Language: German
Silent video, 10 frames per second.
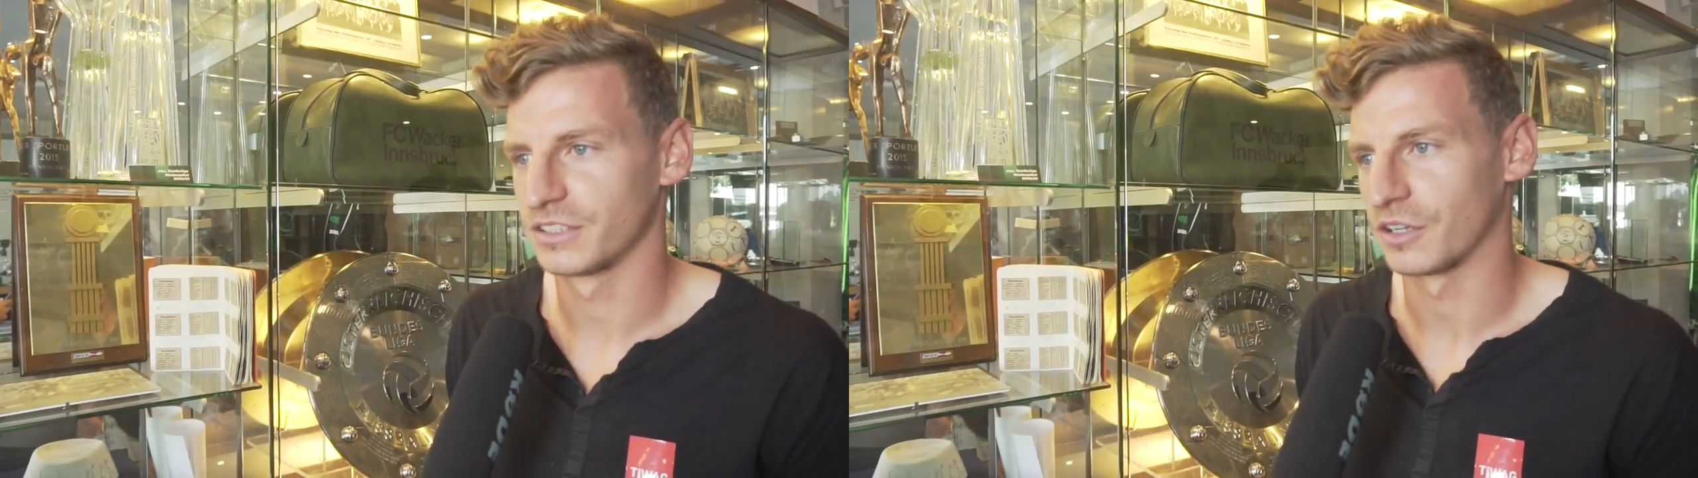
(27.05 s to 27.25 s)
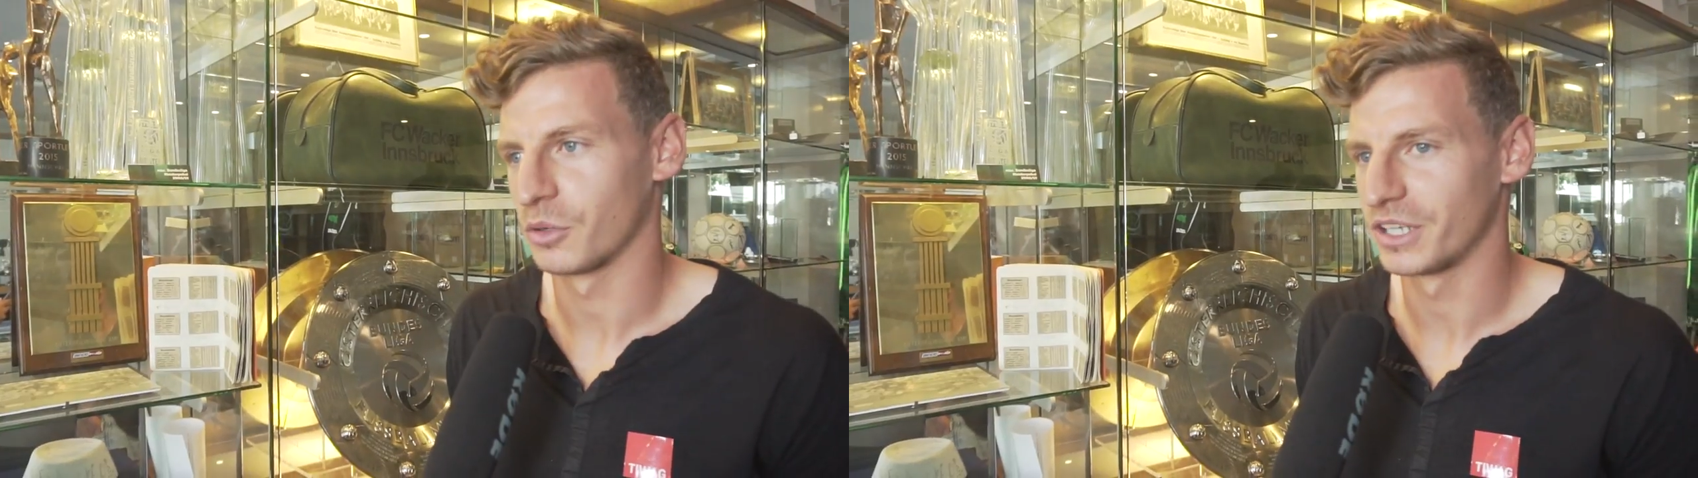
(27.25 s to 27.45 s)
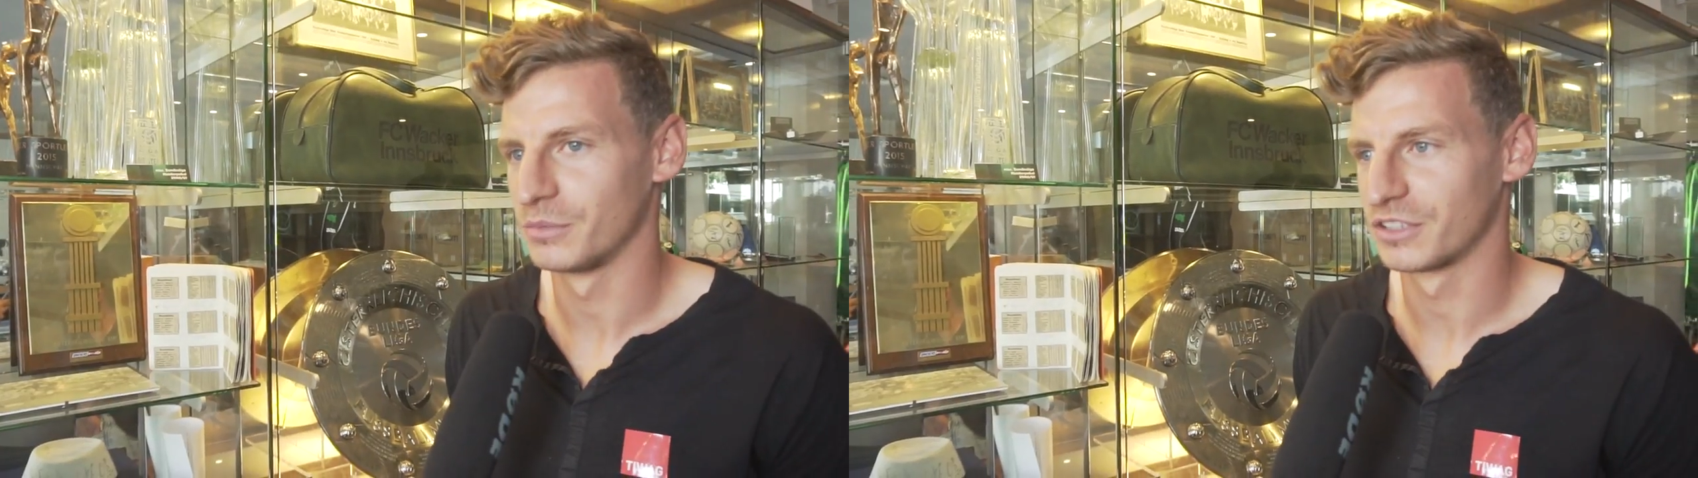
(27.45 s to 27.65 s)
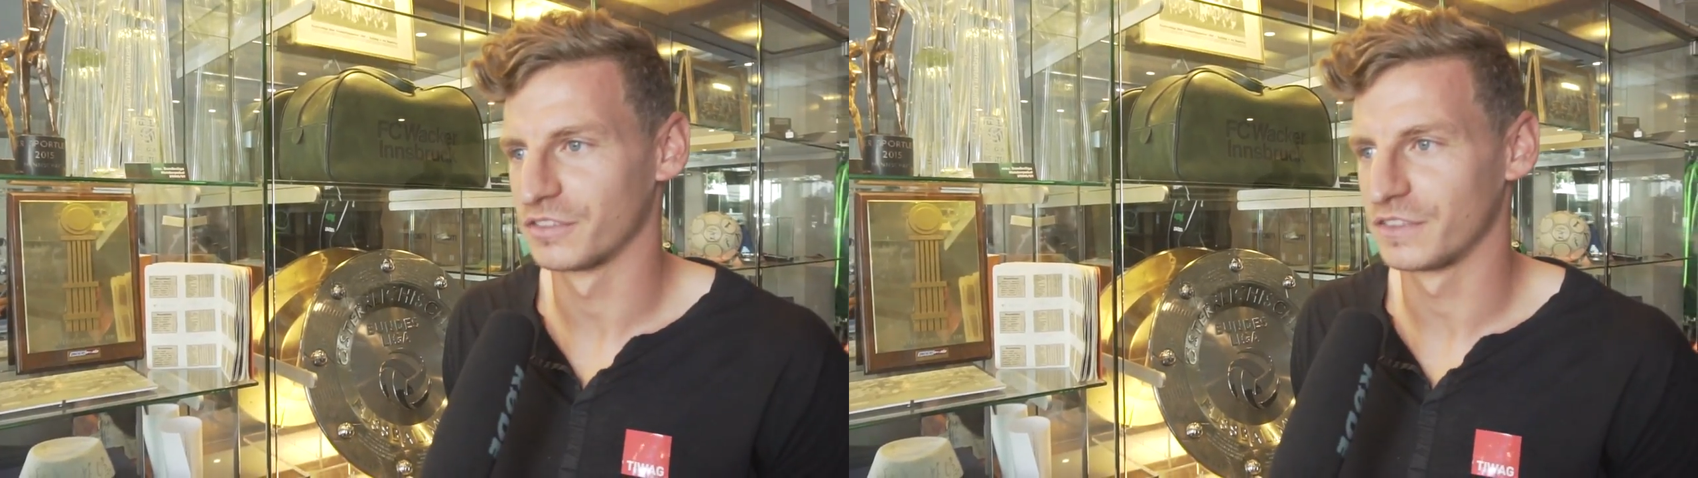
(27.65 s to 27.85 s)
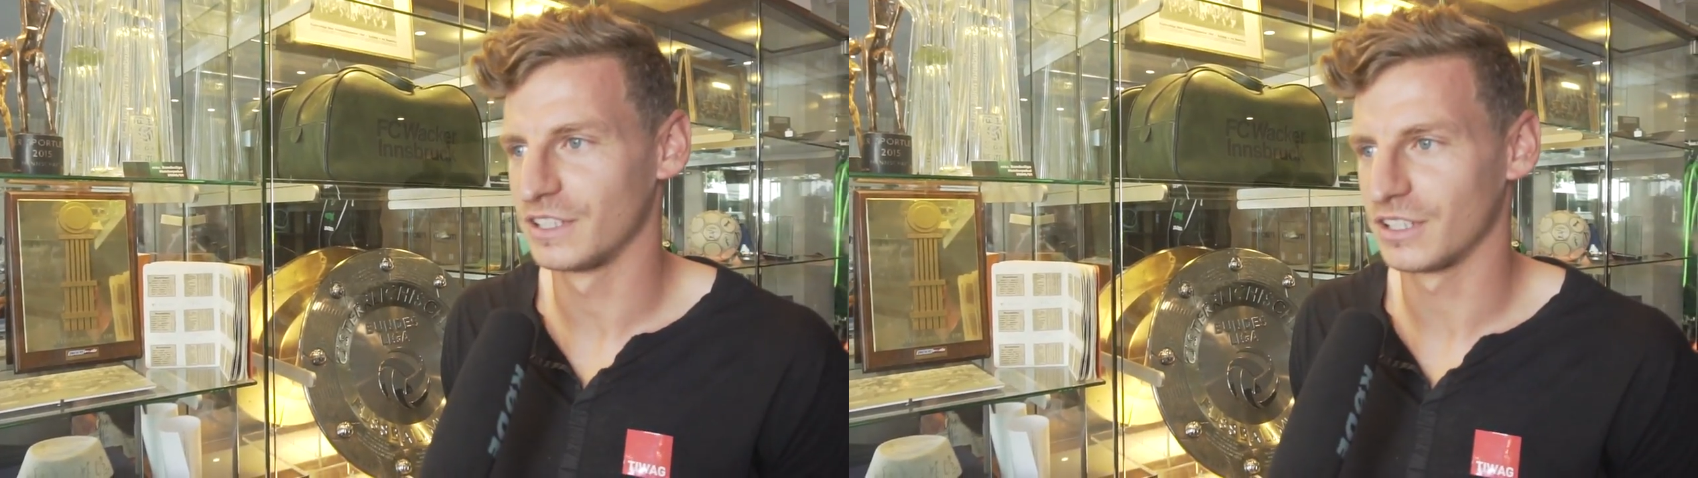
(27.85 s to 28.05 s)
es sind gar nicht mehr so
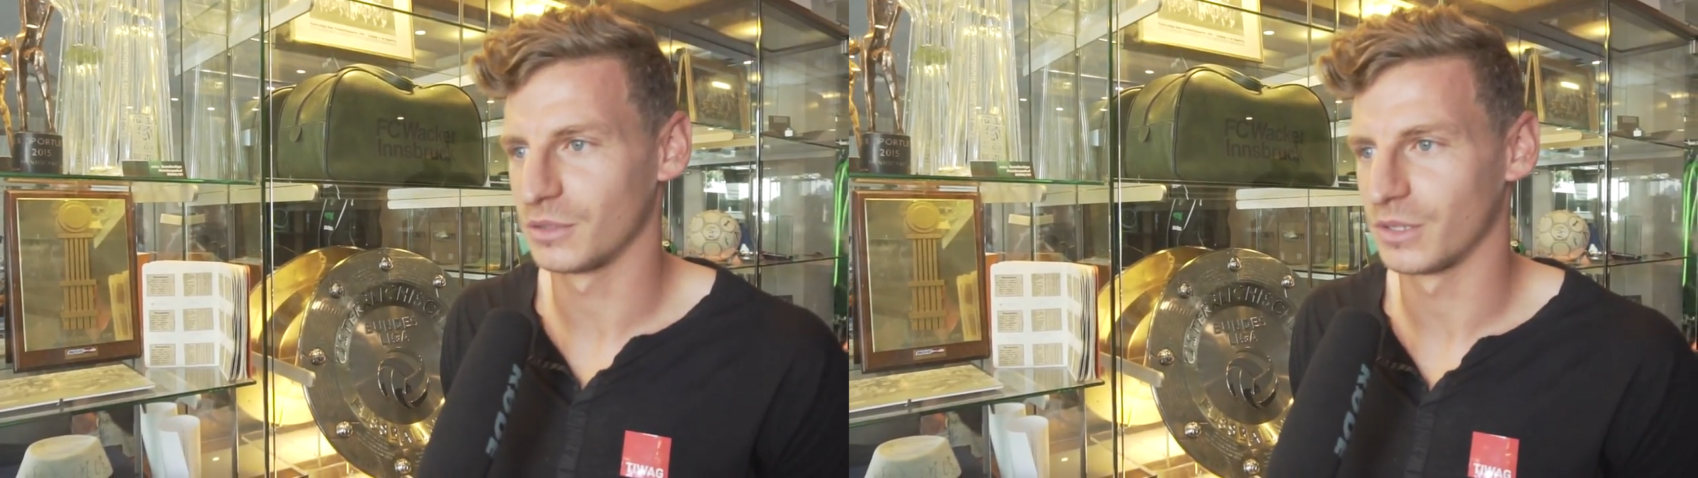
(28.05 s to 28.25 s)
viele,